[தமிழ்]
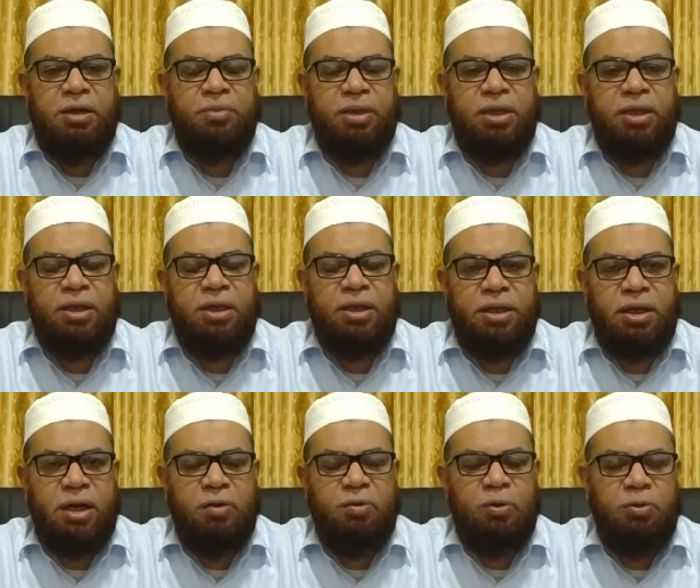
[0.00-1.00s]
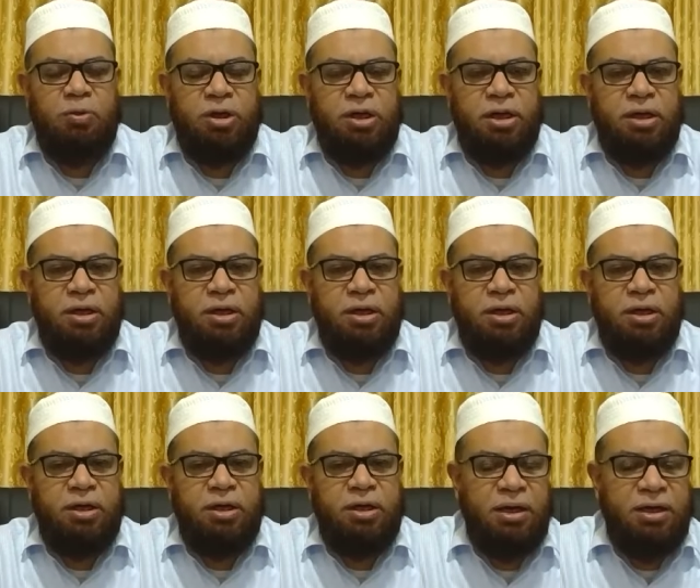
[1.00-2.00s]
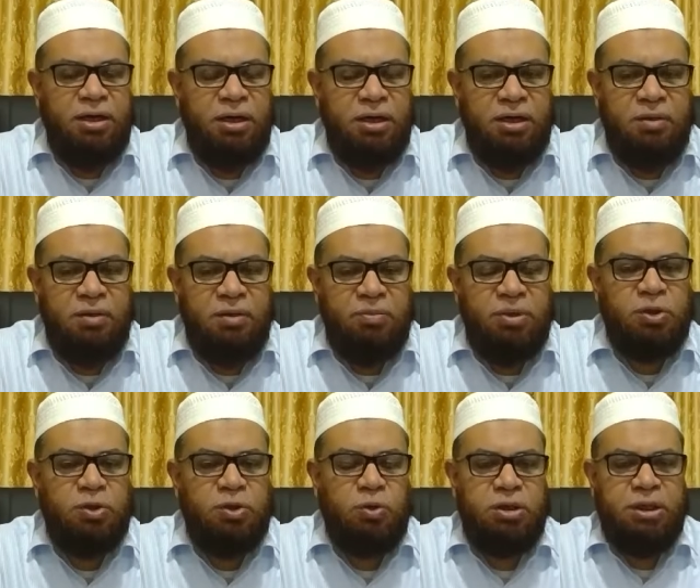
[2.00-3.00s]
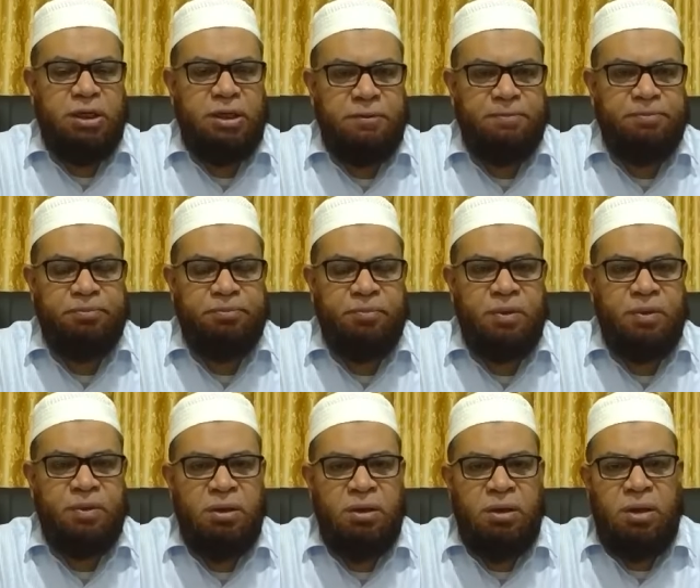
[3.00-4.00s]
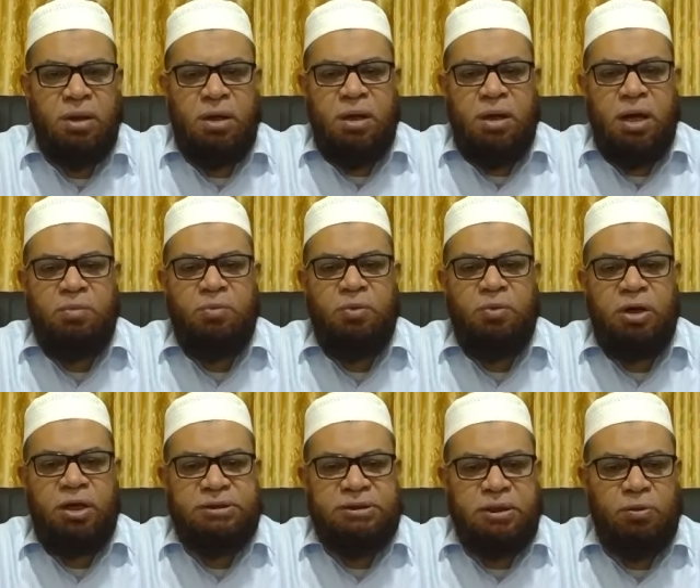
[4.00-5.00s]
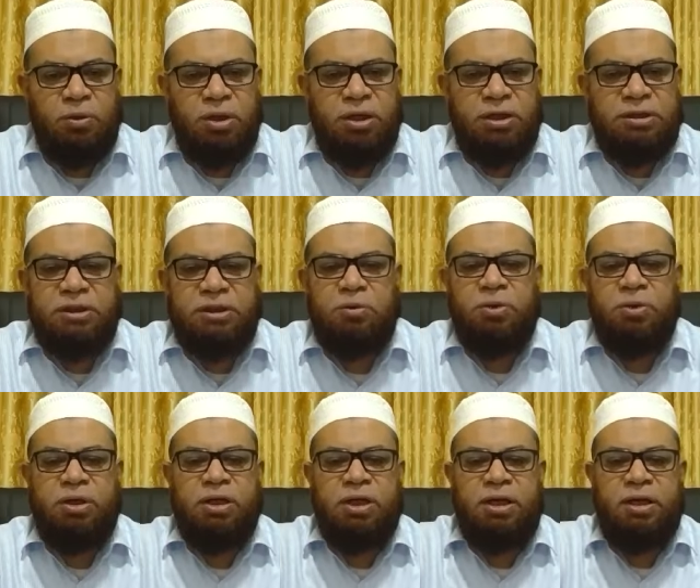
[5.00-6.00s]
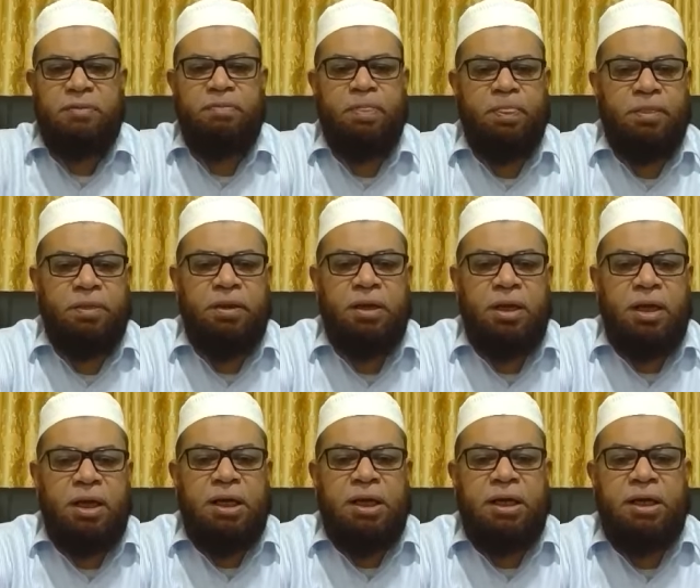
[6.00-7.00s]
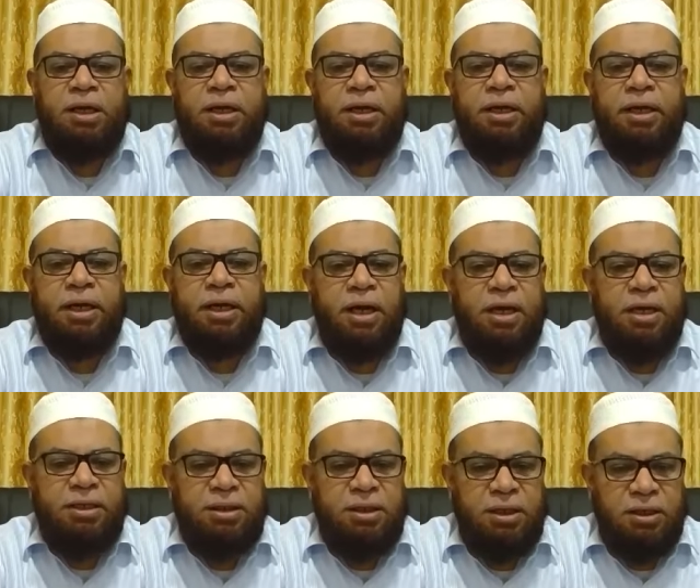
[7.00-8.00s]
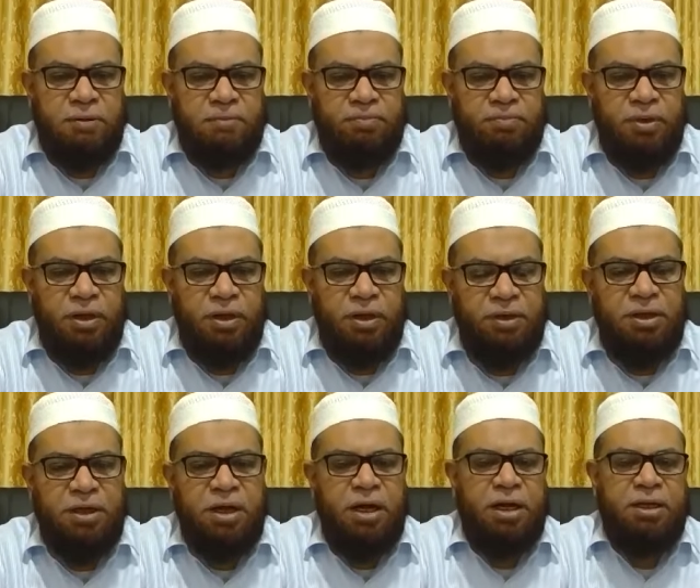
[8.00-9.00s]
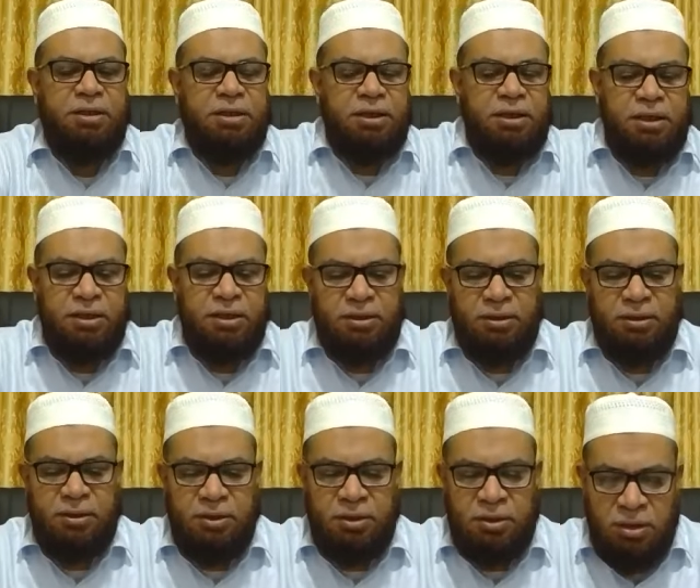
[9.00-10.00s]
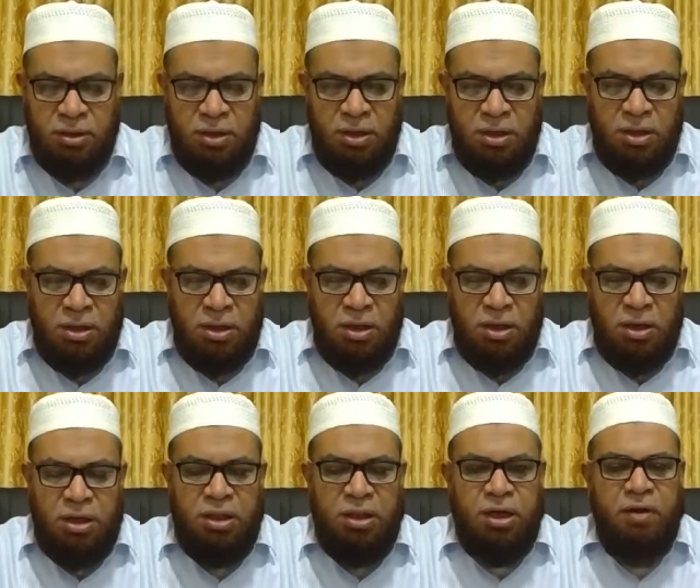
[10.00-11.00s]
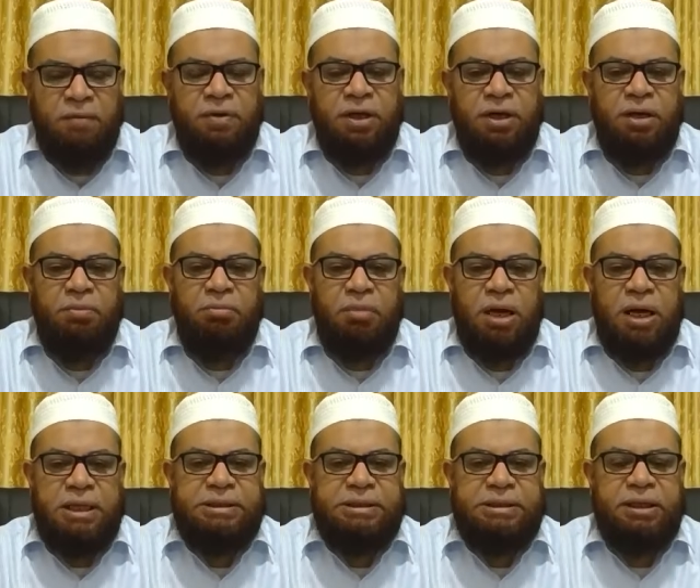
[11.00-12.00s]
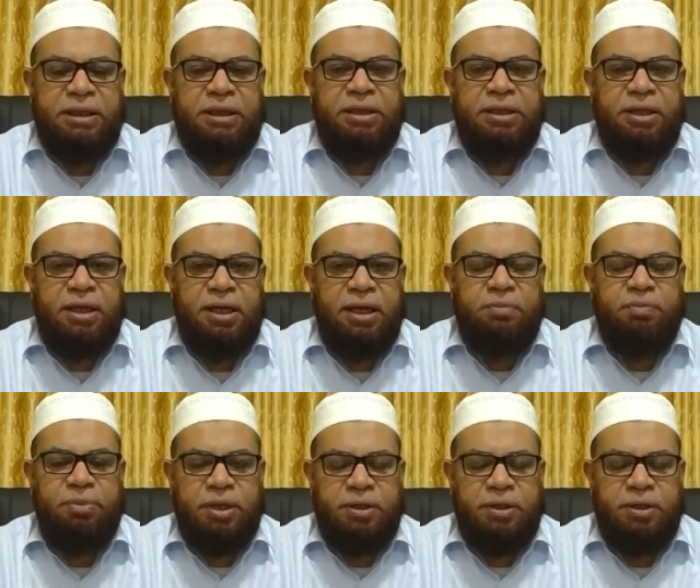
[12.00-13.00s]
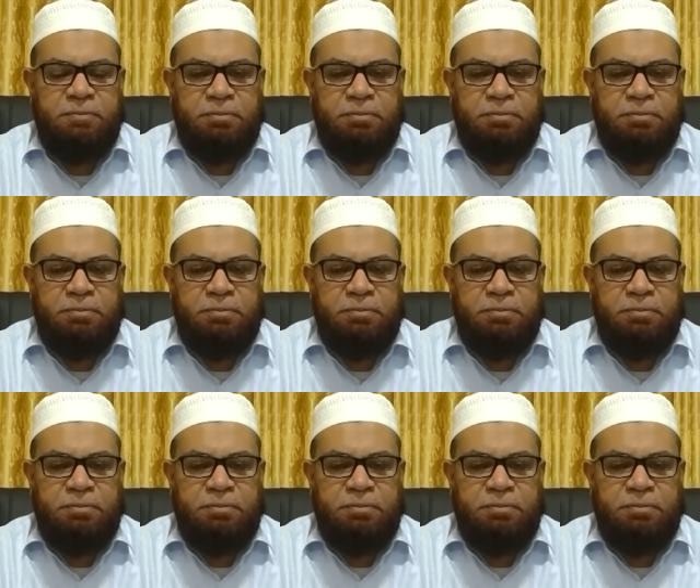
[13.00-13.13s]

என்பதை அவர்களுடைய வரலாறுகள் நமக்கு சொல்கின்றன அன்புள்ள சகோதர சகோதரிகளே இன்றைய காலத்தில் நவீன காலத்திலே இந்த நவீன மாற்றங்களுக்கு ஏற்ப